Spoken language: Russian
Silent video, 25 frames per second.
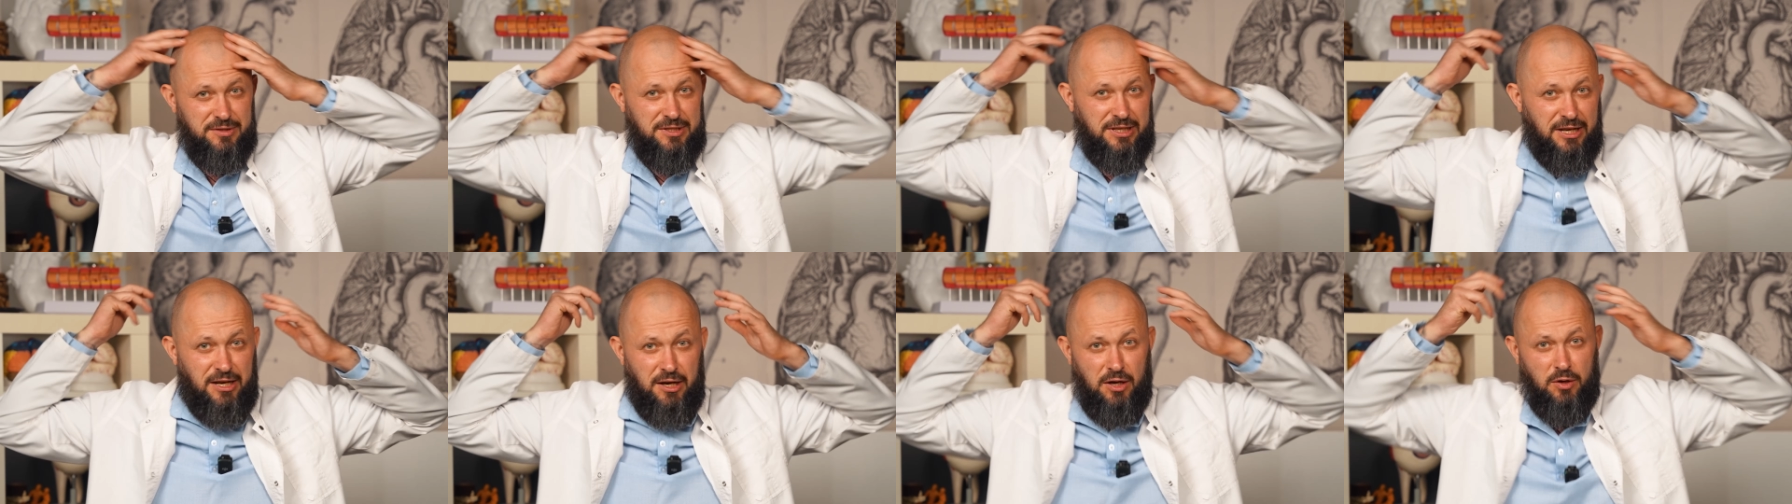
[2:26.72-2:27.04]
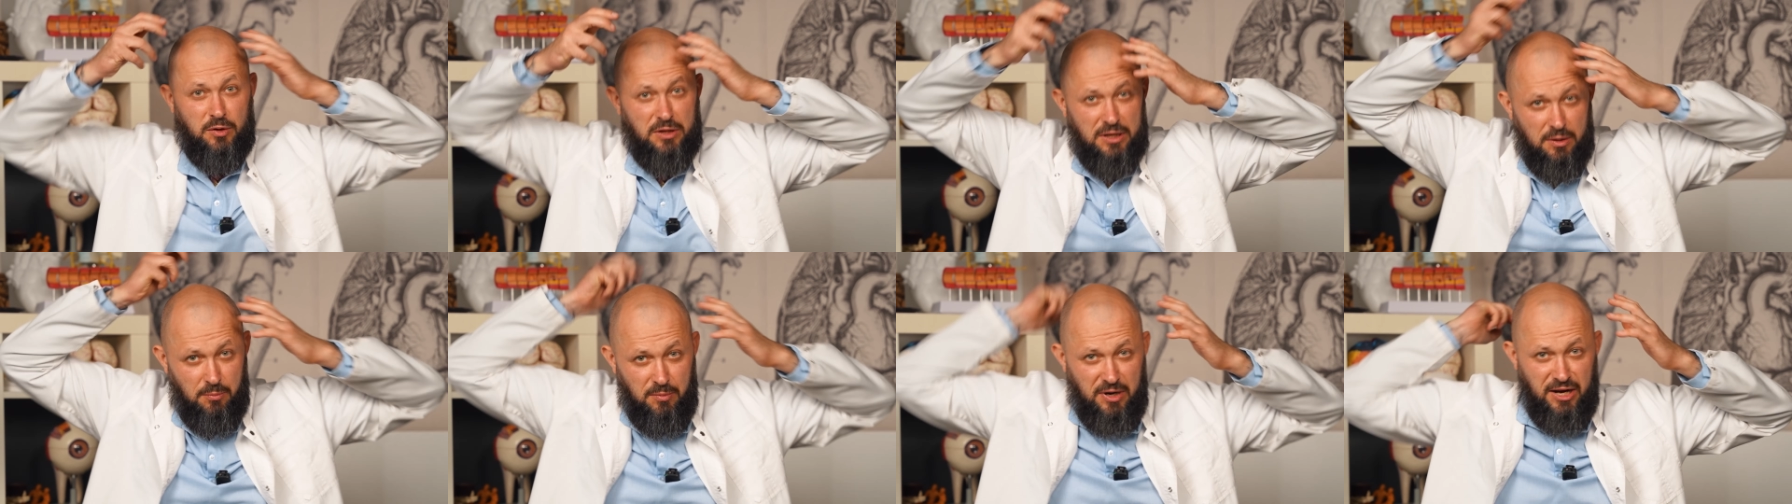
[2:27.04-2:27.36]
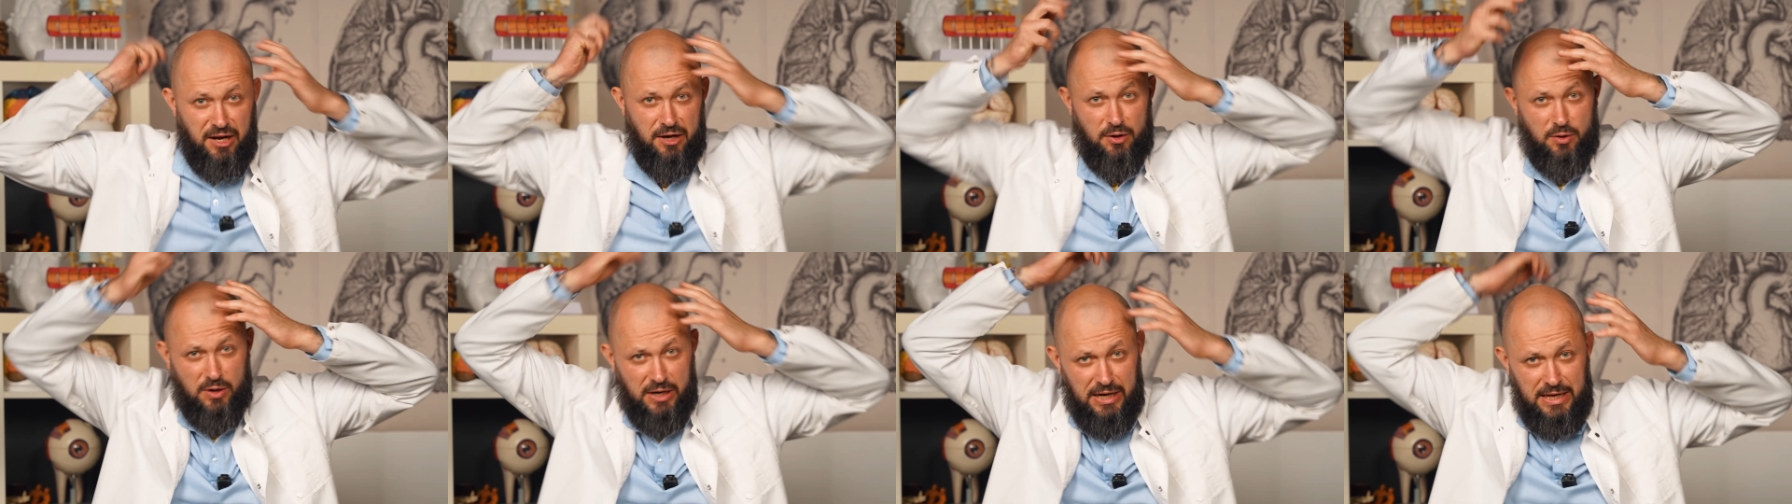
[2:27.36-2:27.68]
Взял,
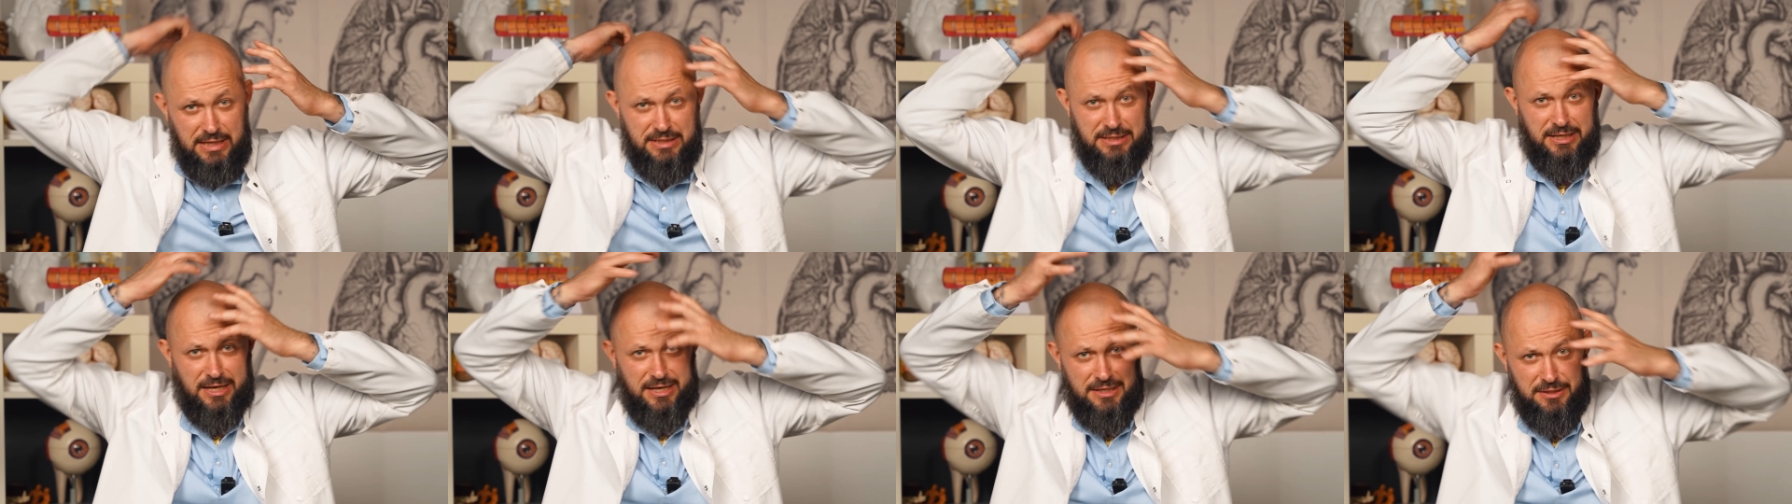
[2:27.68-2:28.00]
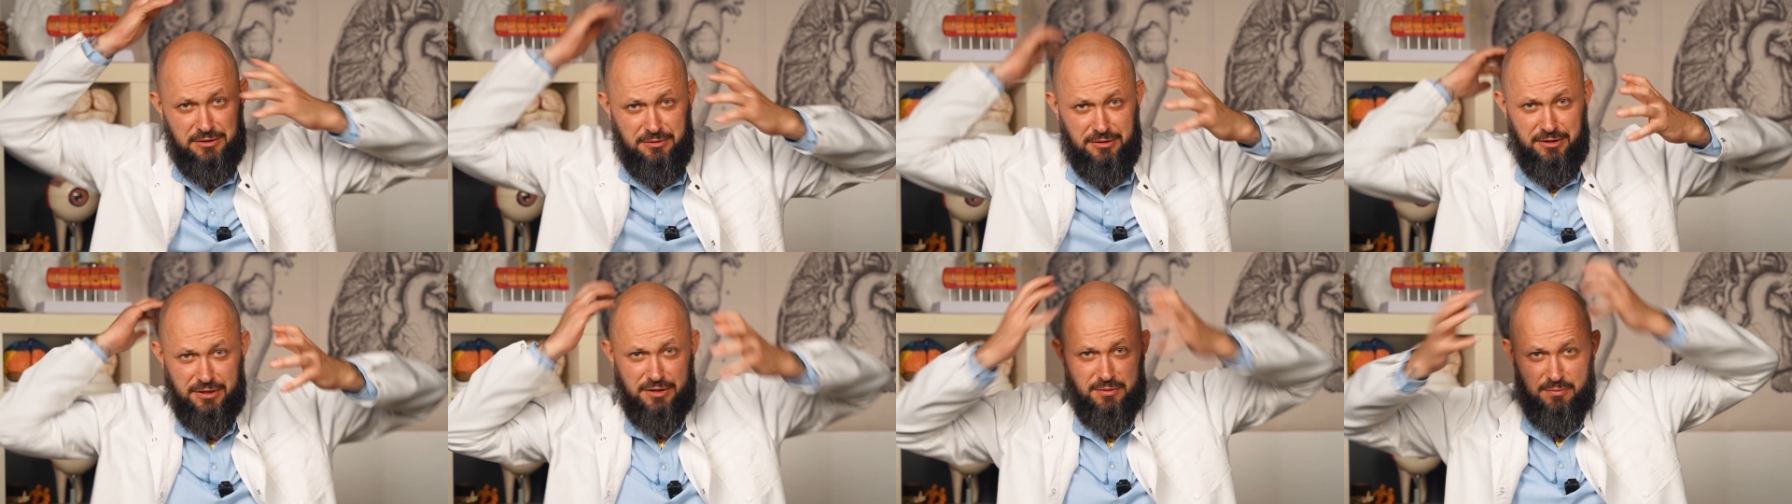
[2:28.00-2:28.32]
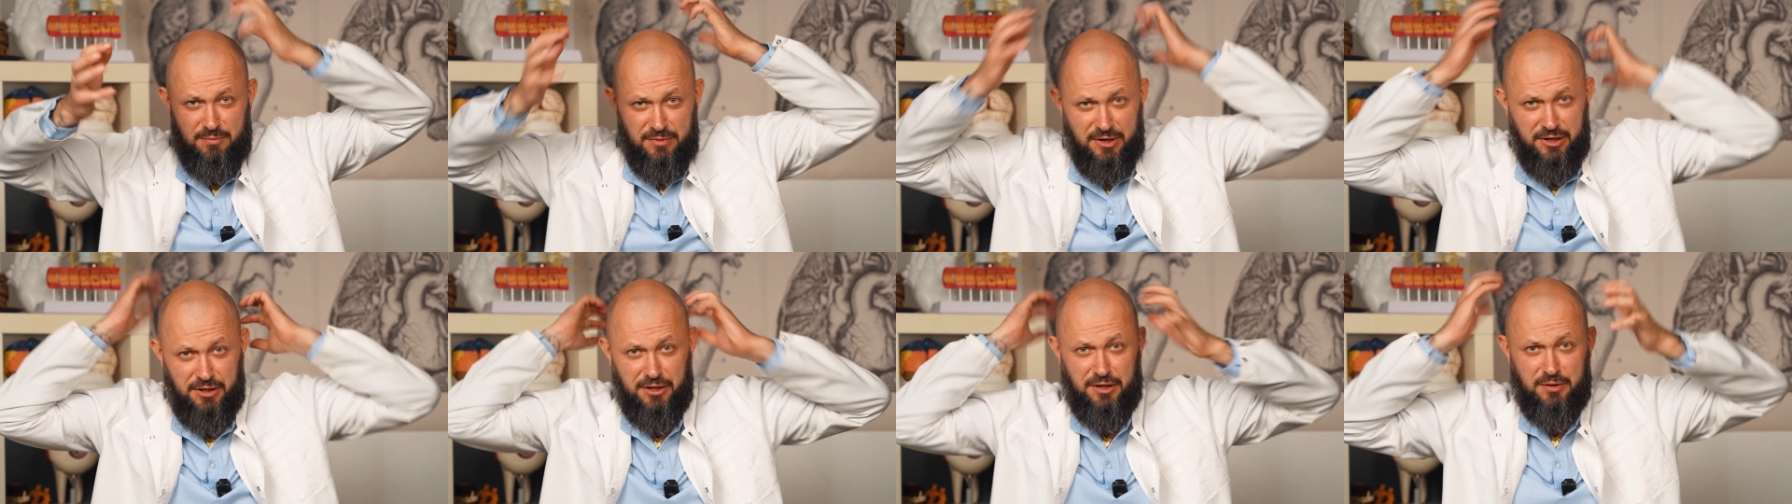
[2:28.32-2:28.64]
намылил хозяйственным
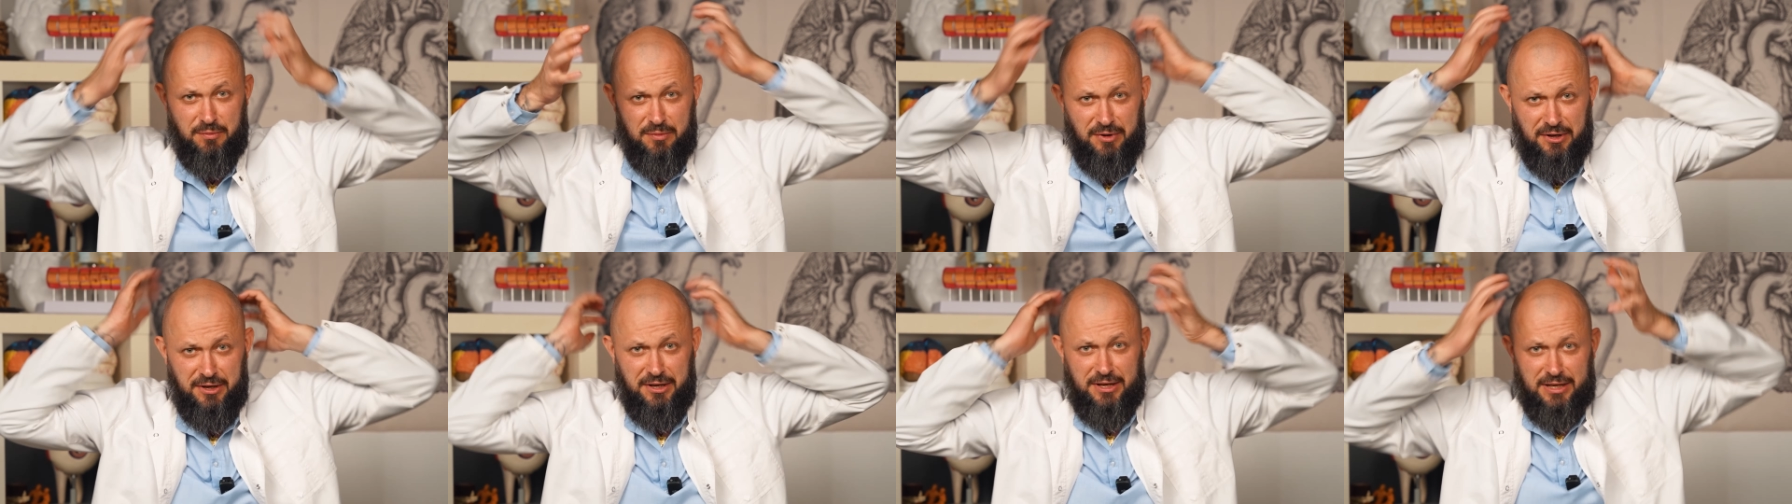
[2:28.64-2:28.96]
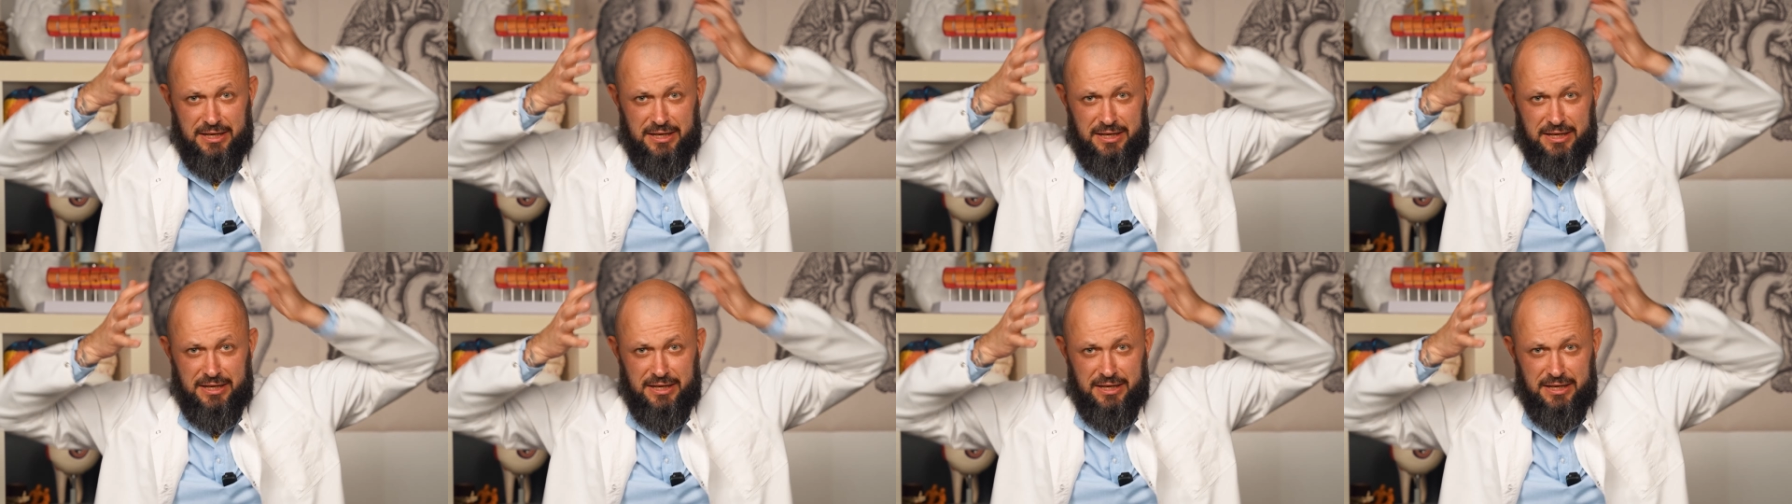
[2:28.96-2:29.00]
мылом,